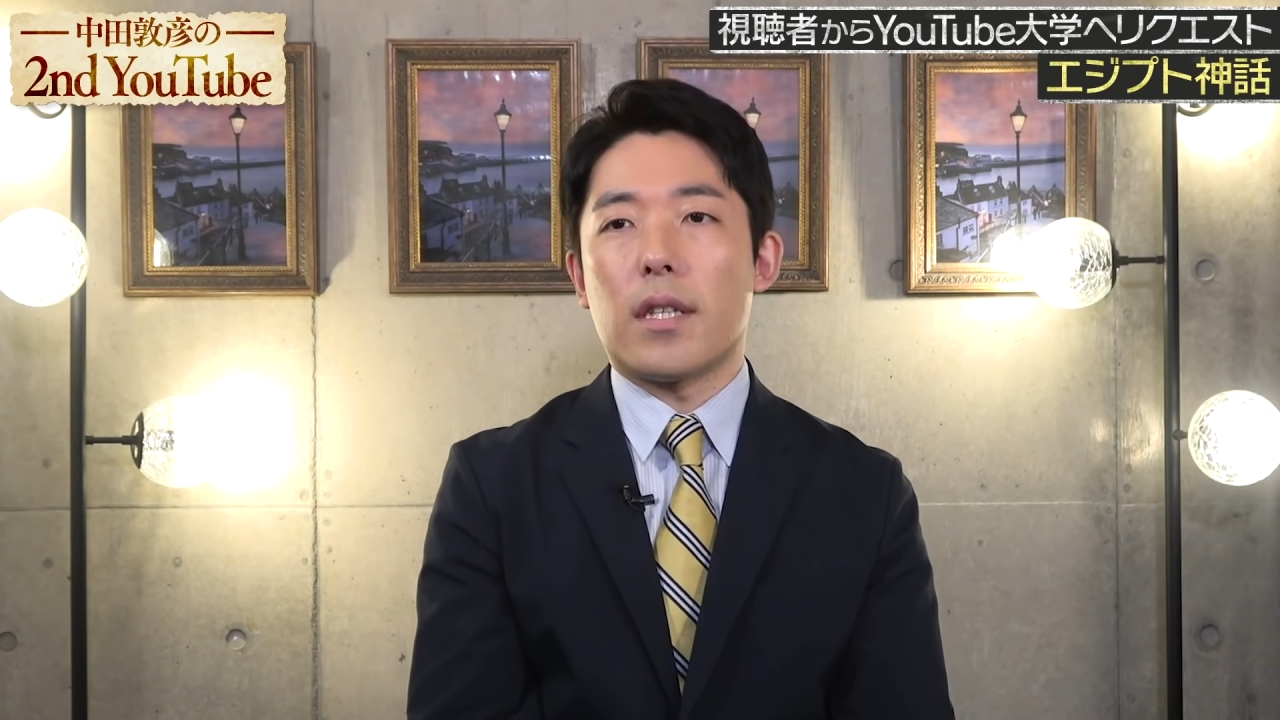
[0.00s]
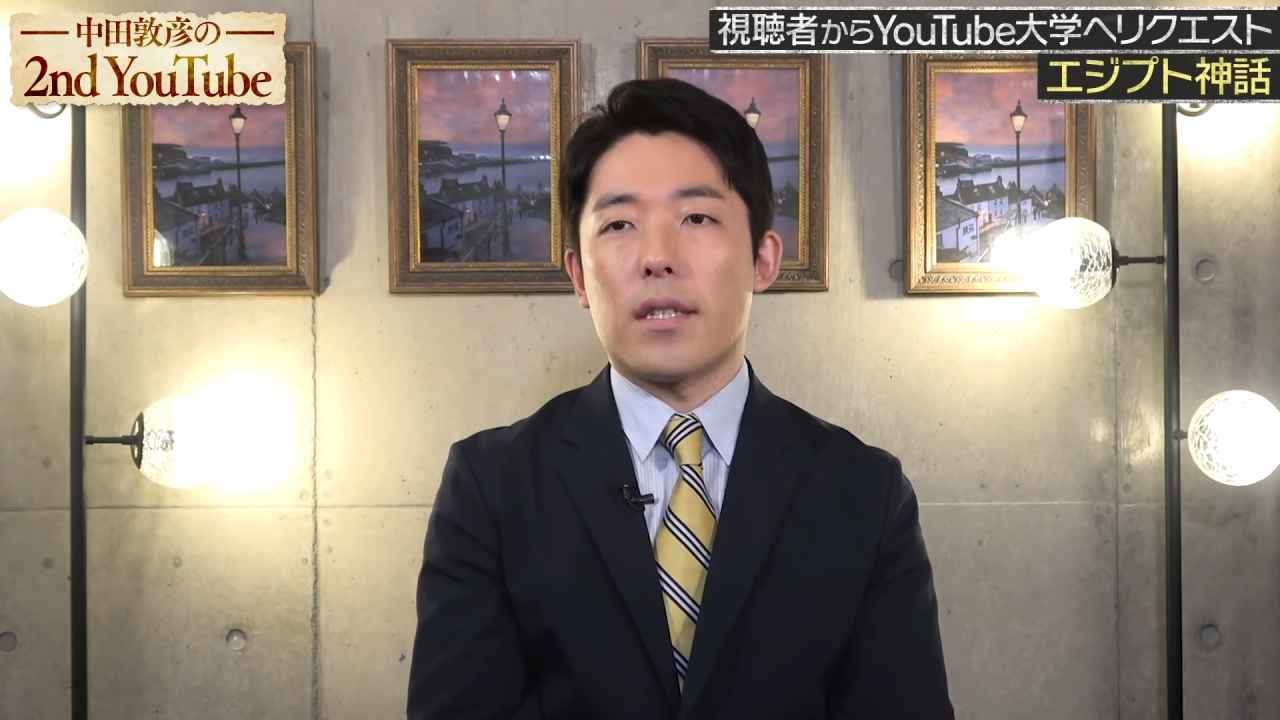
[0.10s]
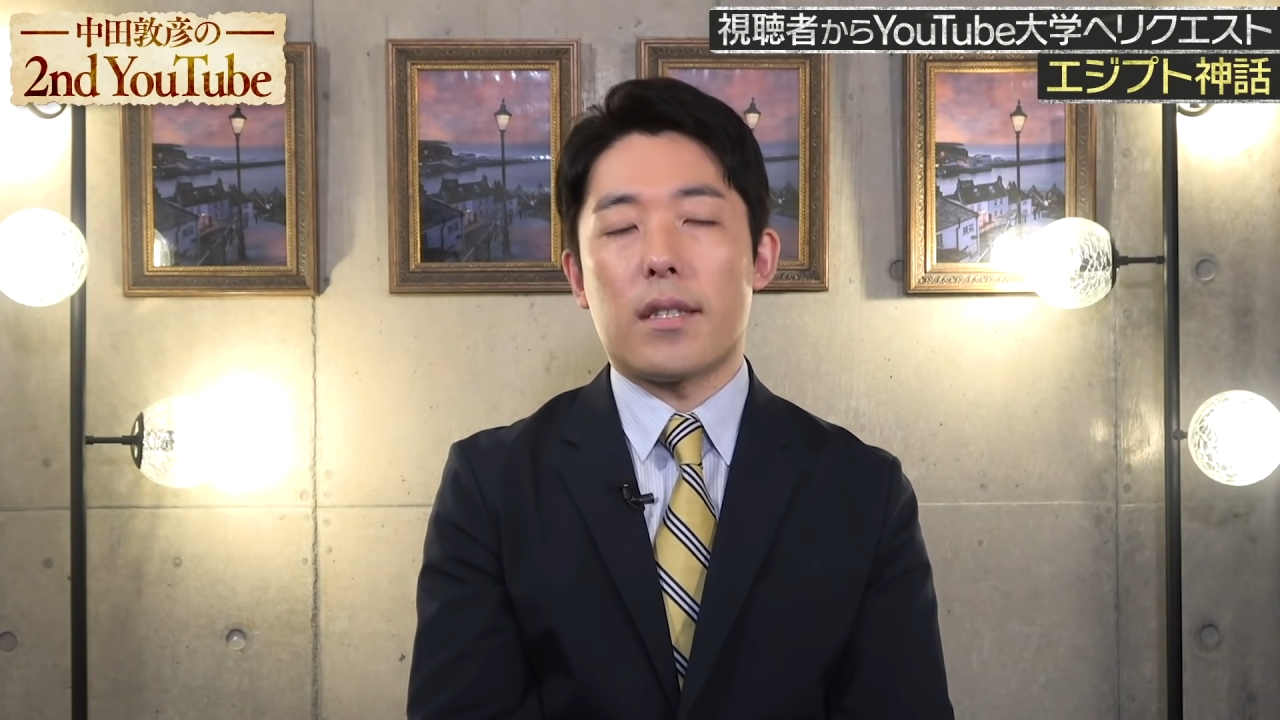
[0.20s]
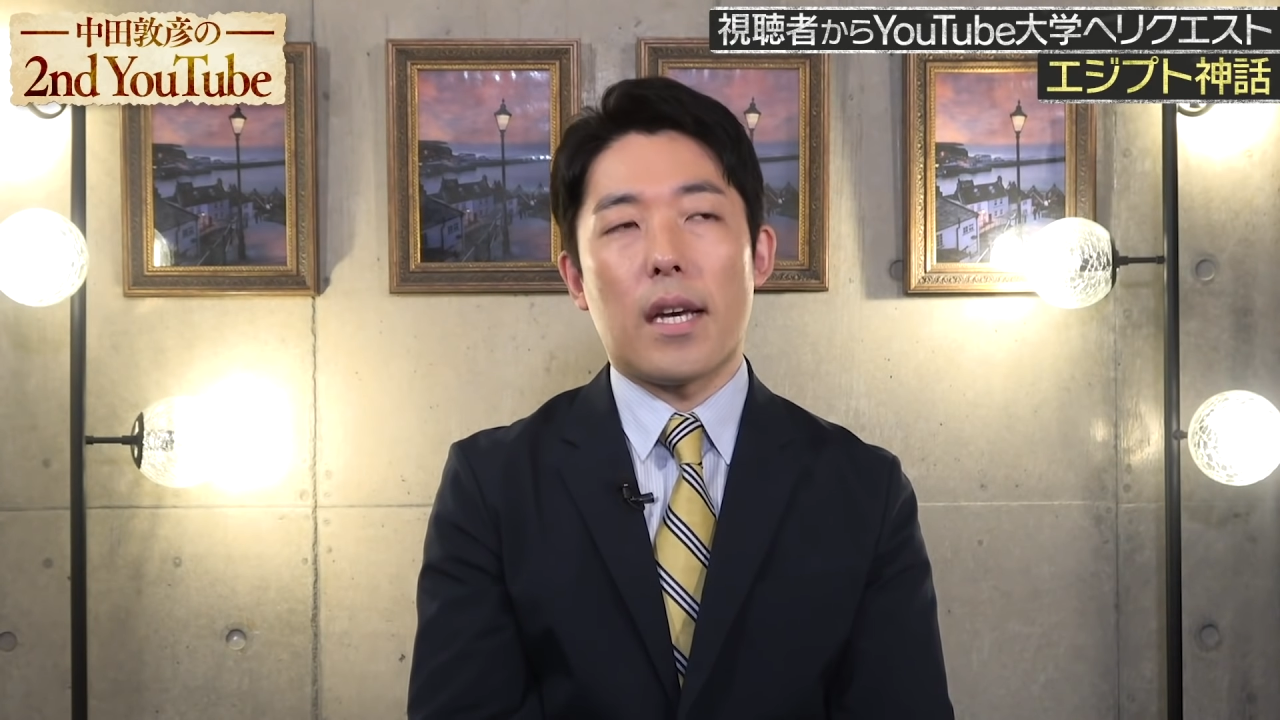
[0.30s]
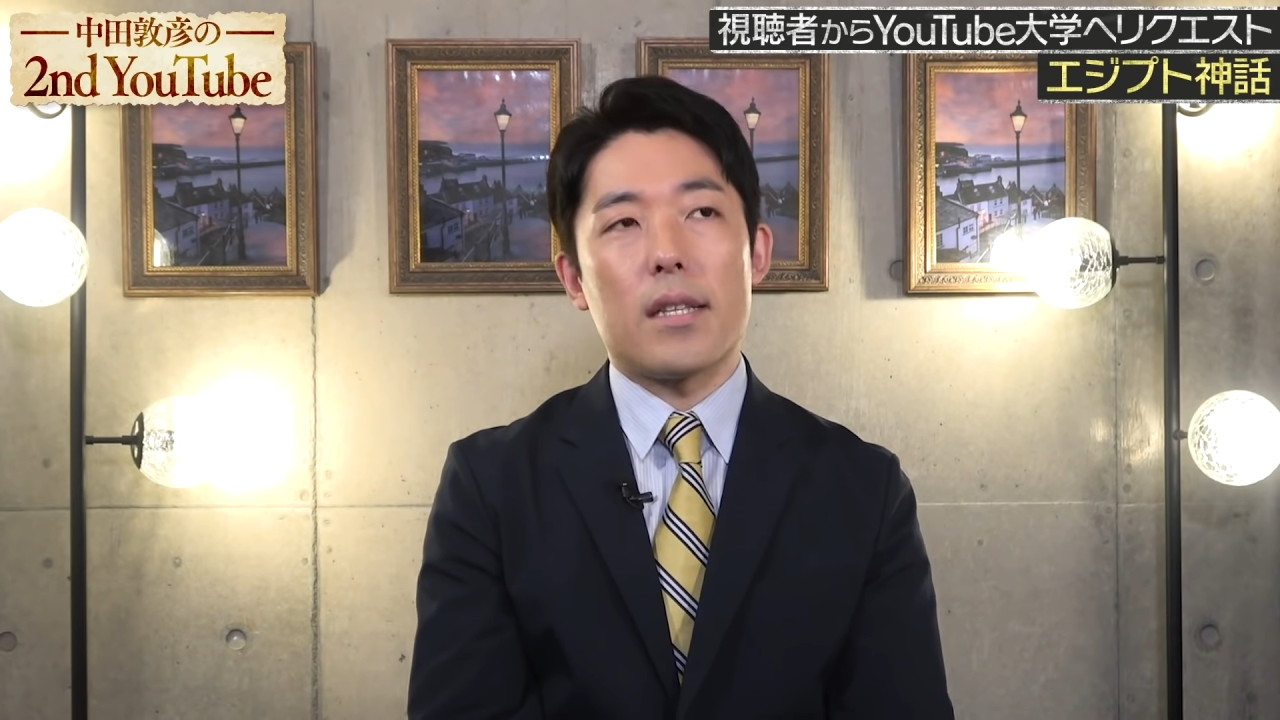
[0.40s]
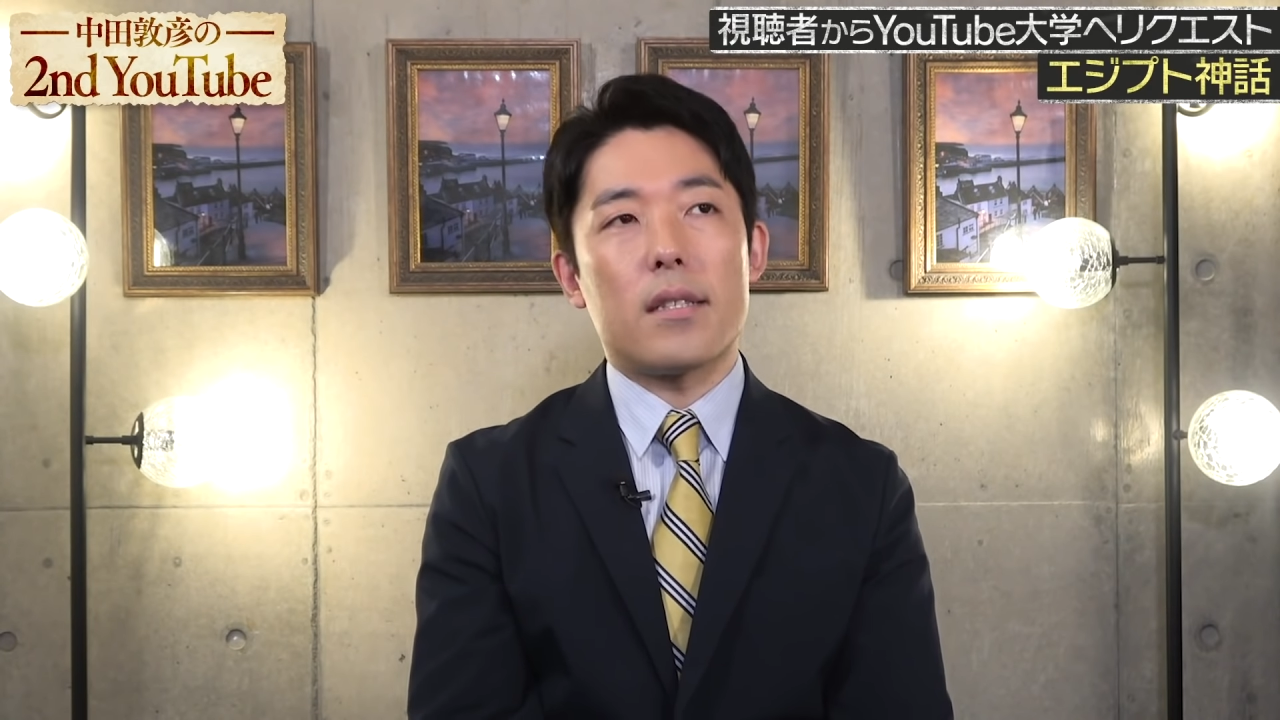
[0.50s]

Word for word: ただ再